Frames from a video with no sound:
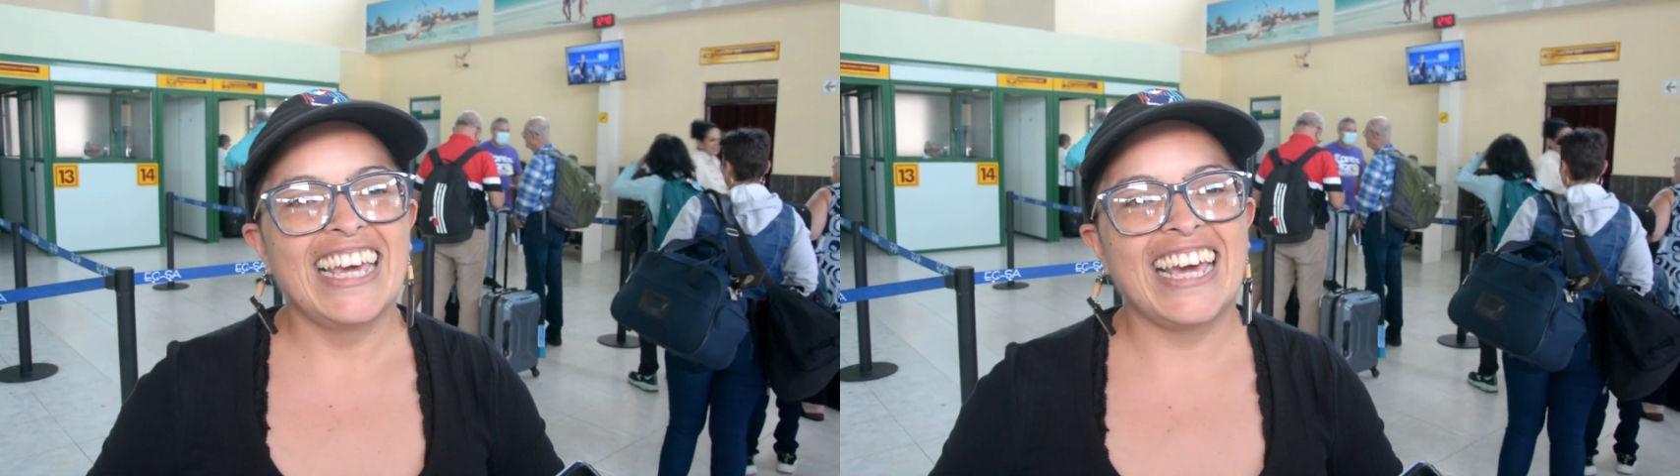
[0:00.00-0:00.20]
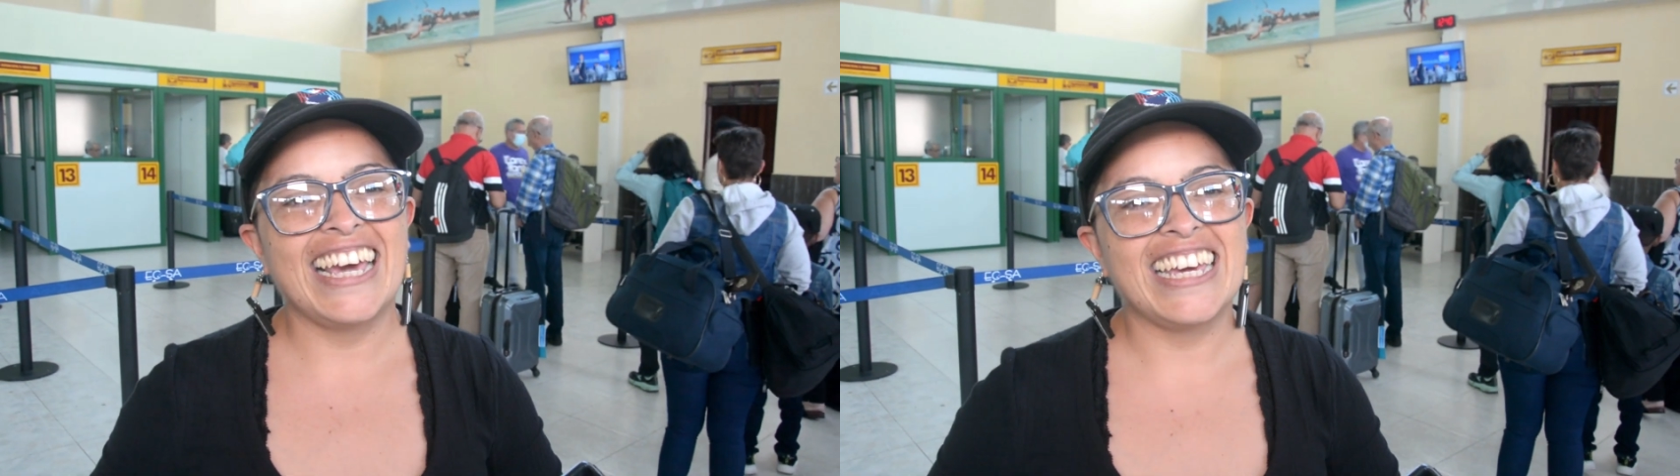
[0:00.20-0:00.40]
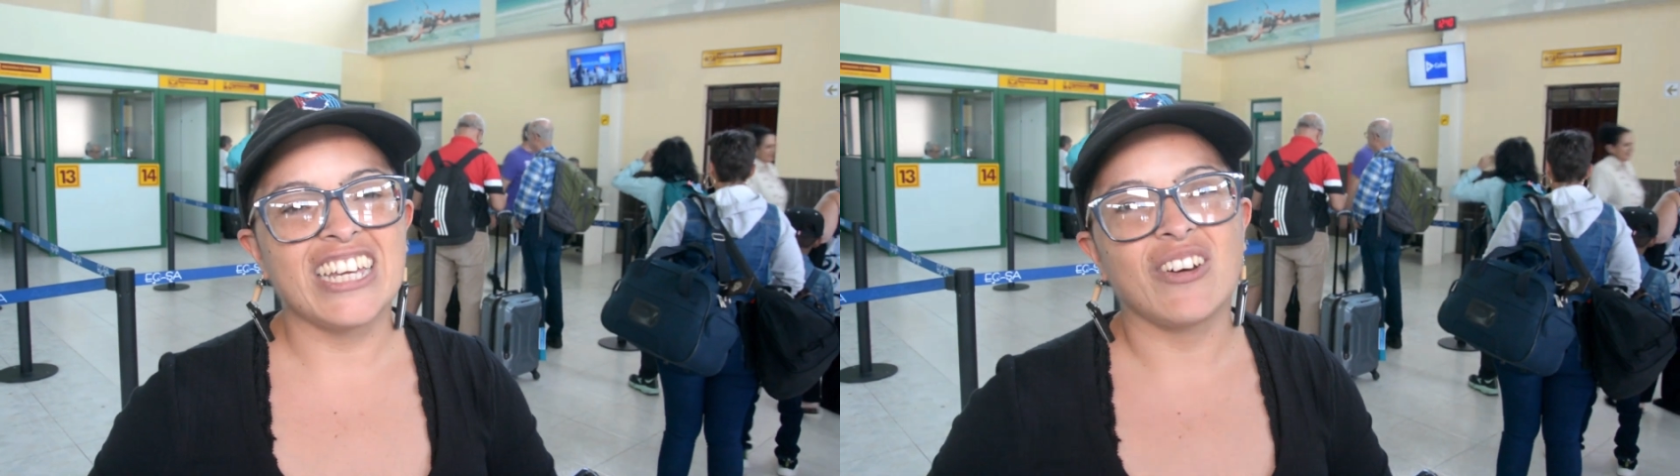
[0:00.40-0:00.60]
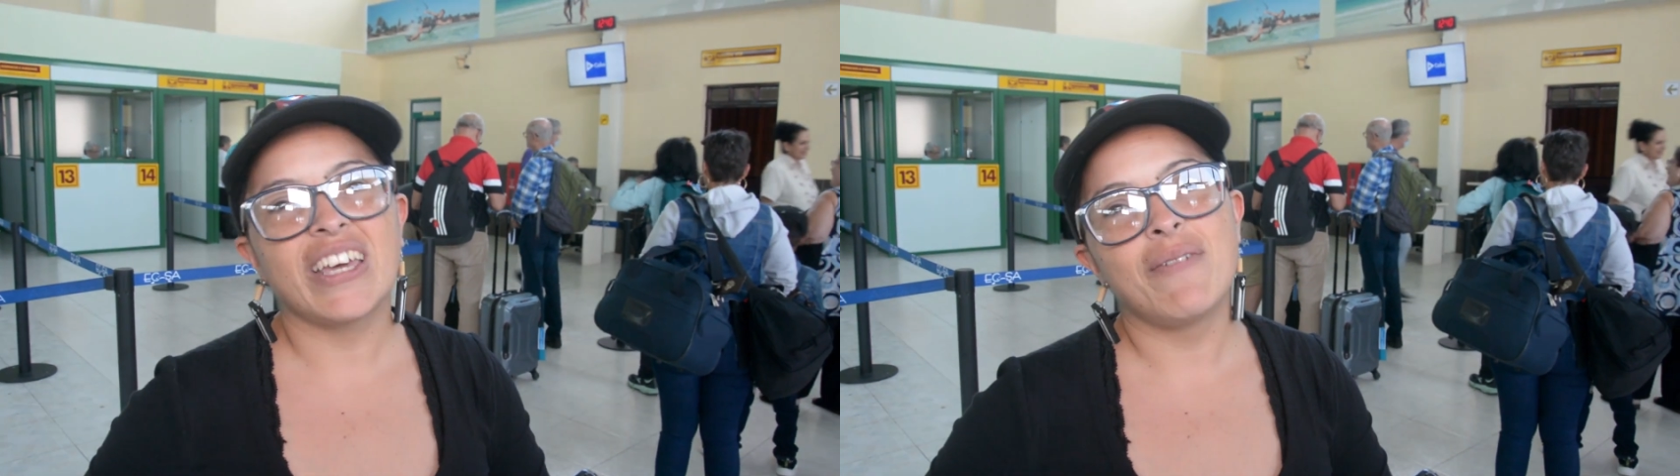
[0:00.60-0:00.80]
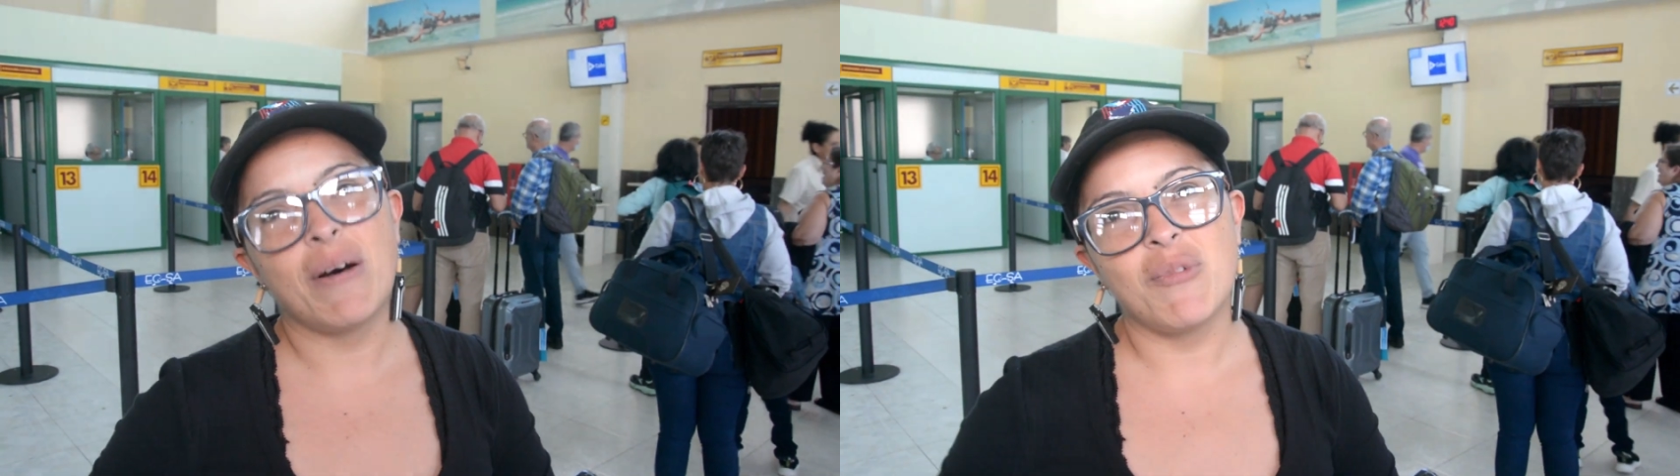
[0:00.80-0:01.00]
Eh, creo
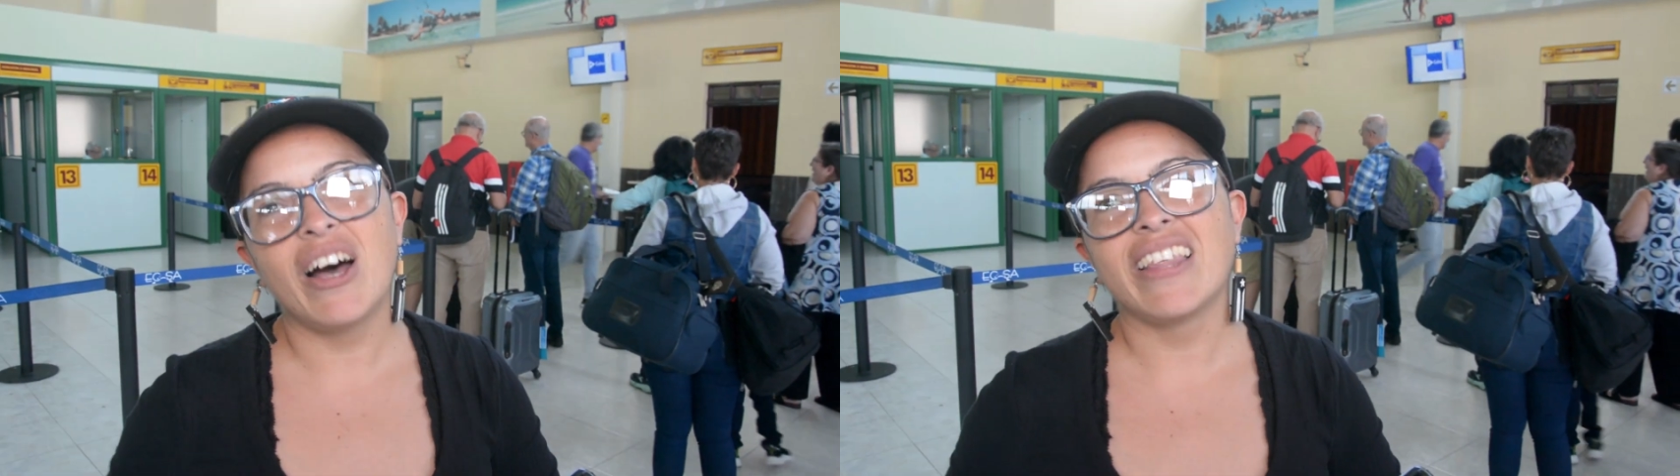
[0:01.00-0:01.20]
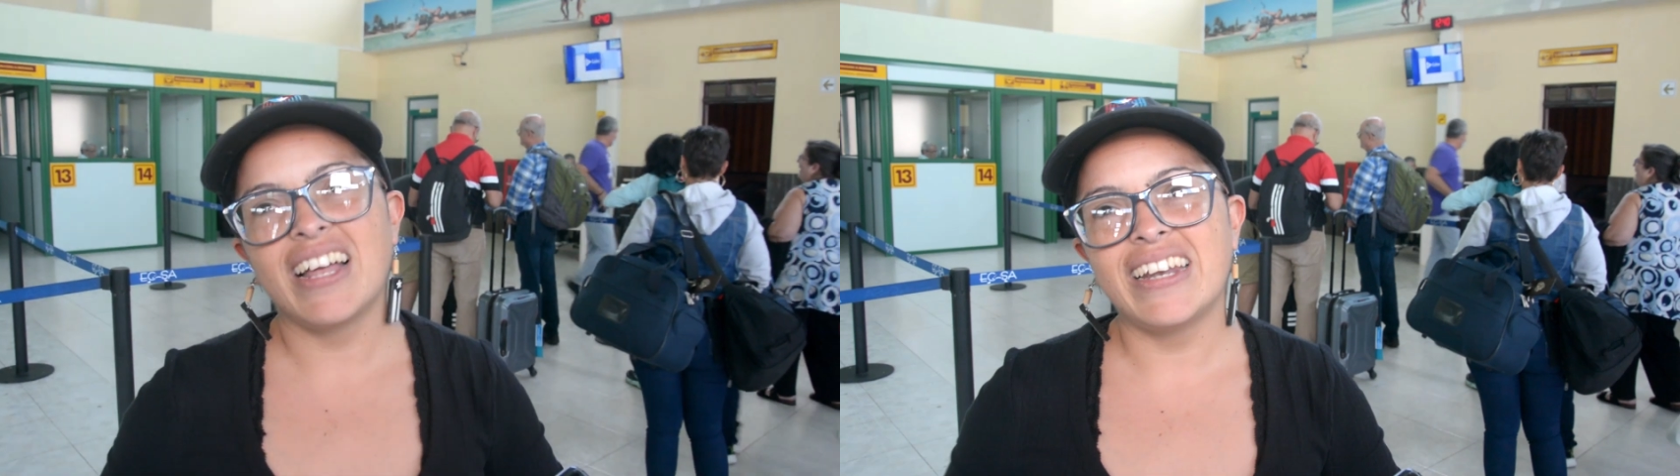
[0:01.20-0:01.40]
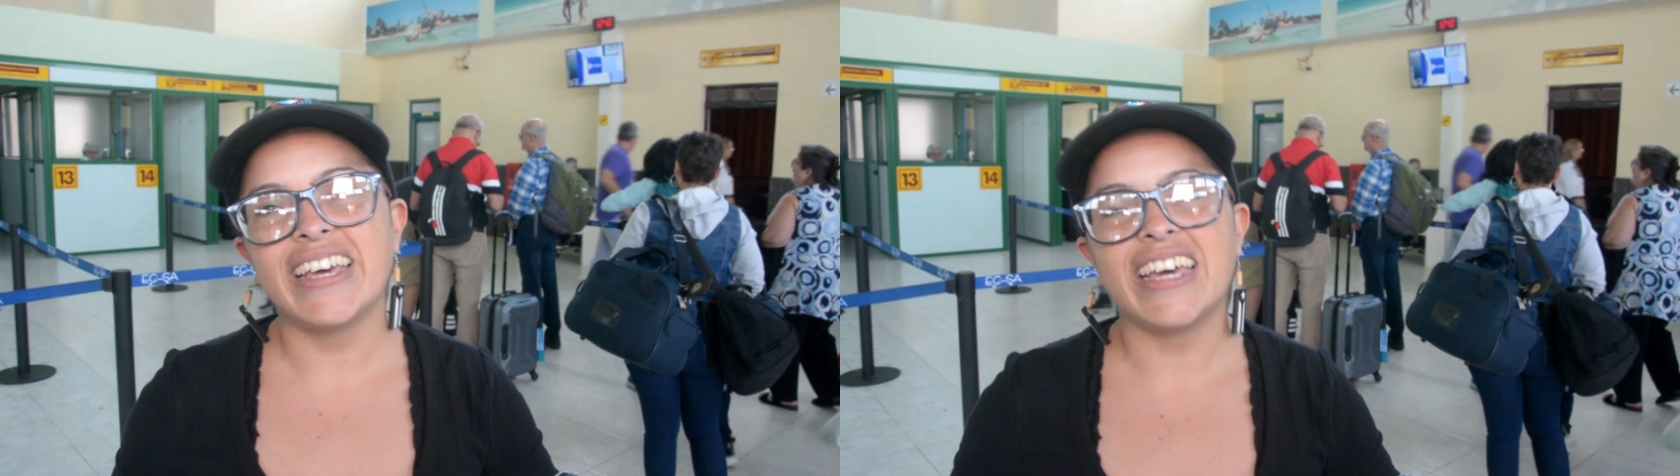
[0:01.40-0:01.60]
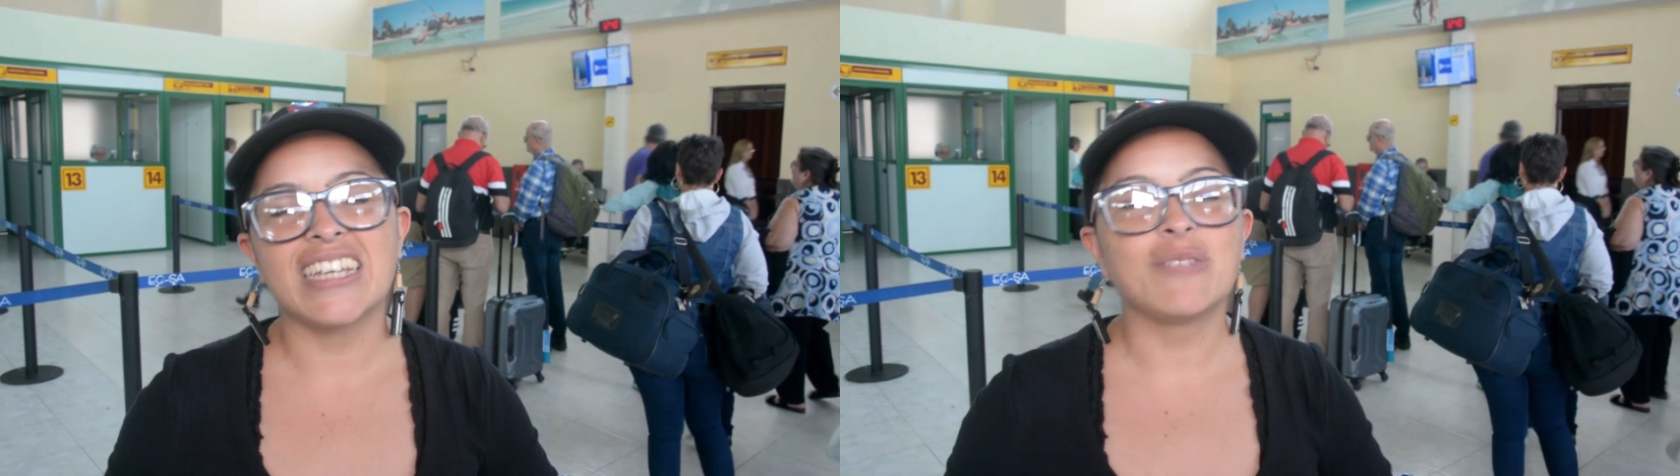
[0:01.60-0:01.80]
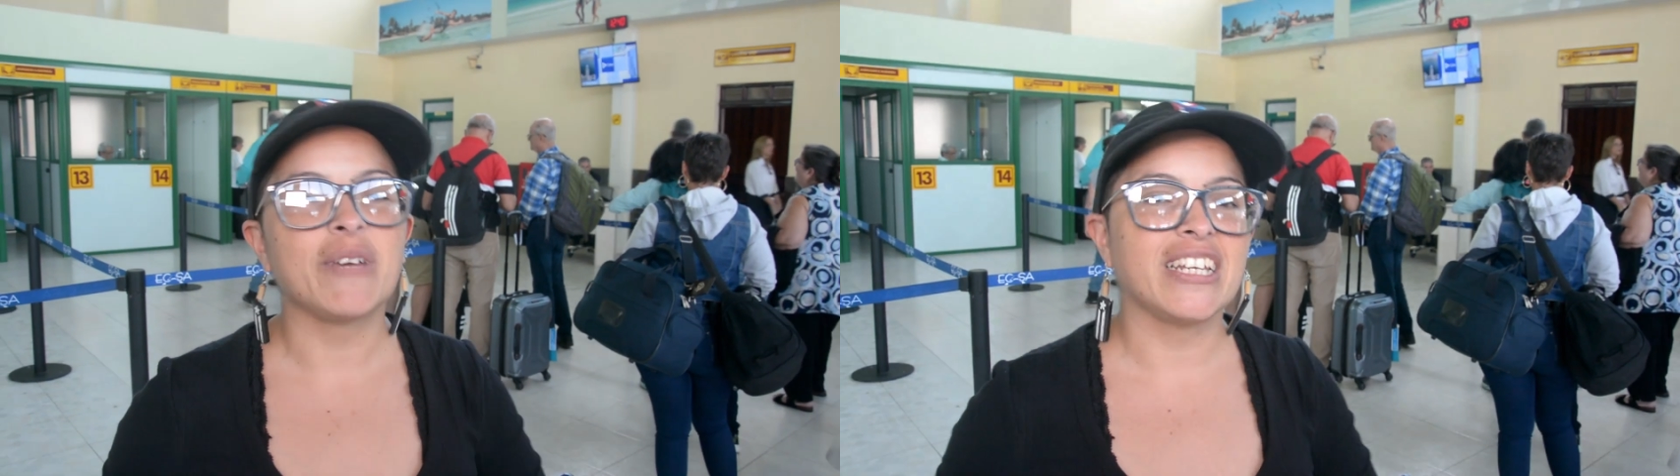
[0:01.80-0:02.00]
que vamos a darle
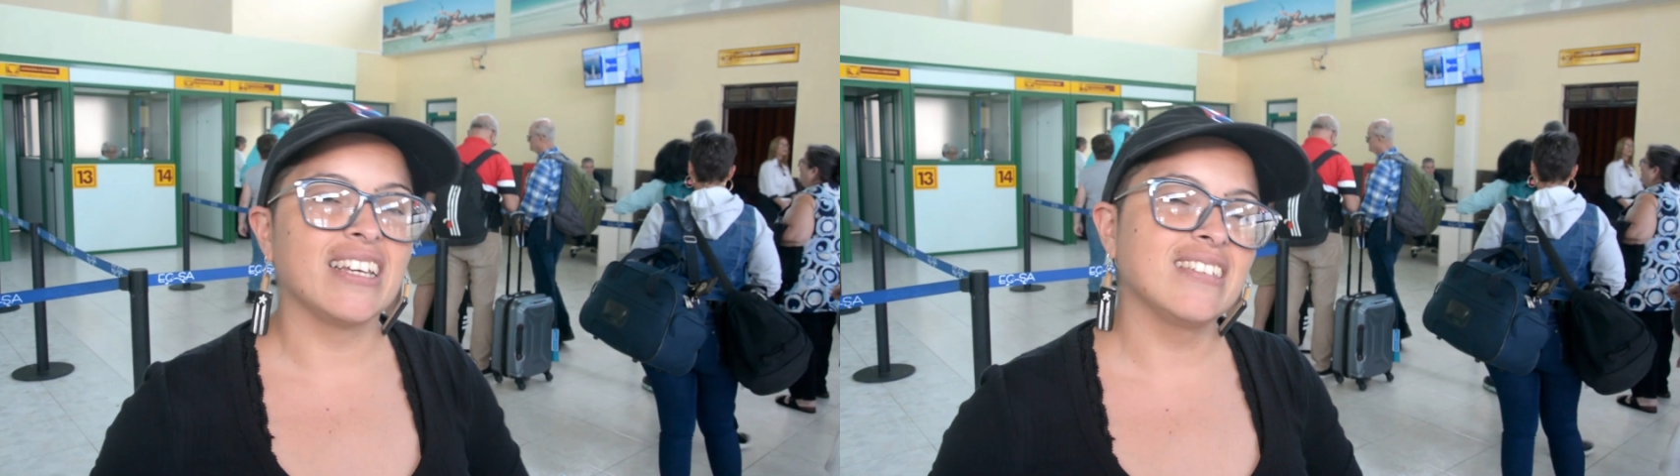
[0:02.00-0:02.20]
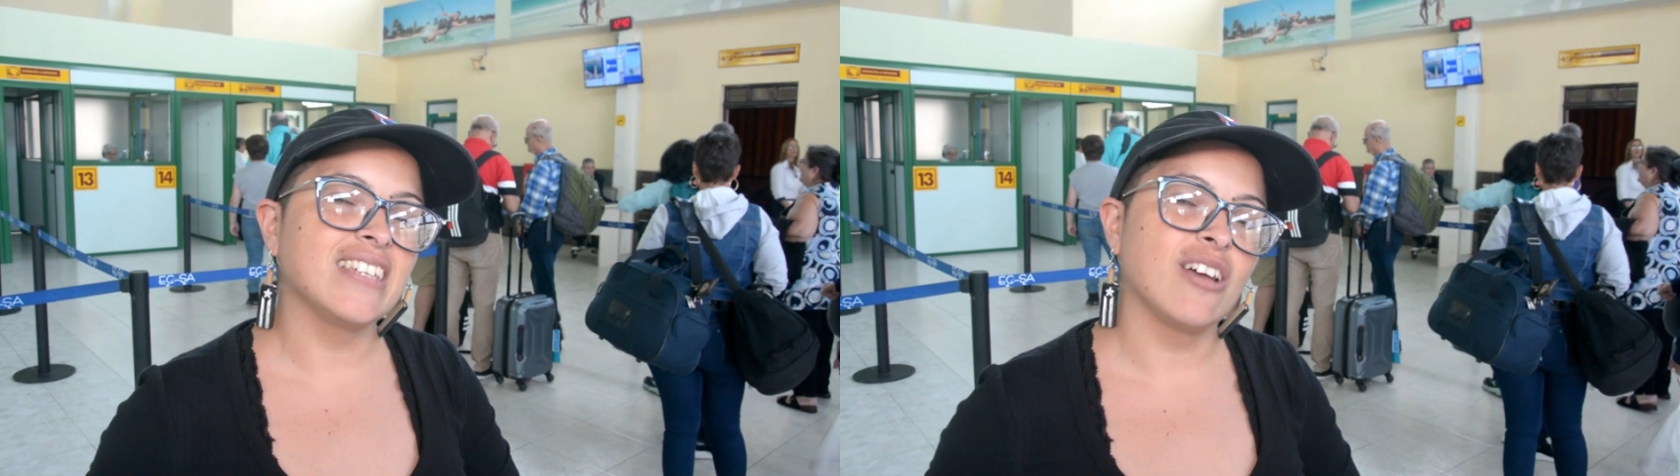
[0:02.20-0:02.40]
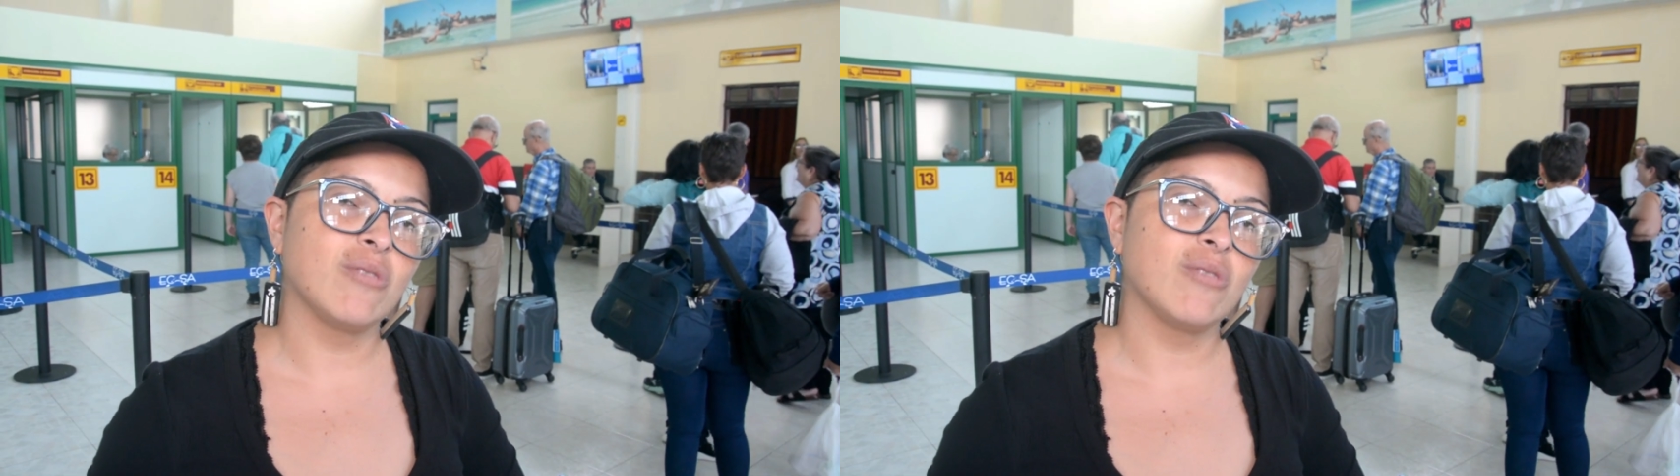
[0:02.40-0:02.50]
experiencia